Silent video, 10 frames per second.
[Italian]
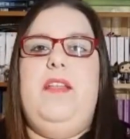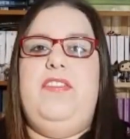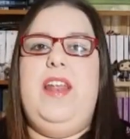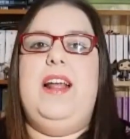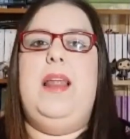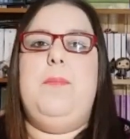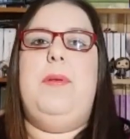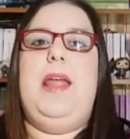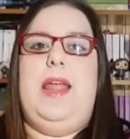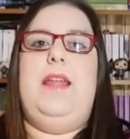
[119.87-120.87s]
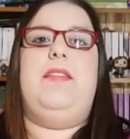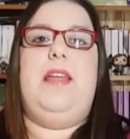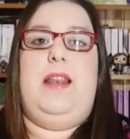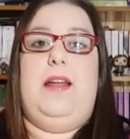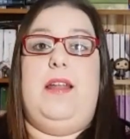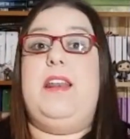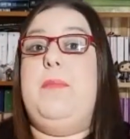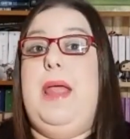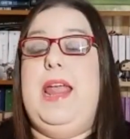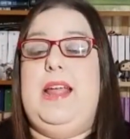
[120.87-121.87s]
sia il gameplay del
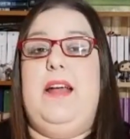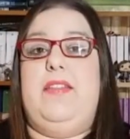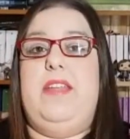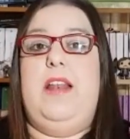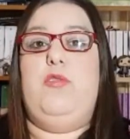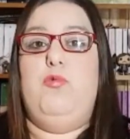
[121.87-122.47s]
remake del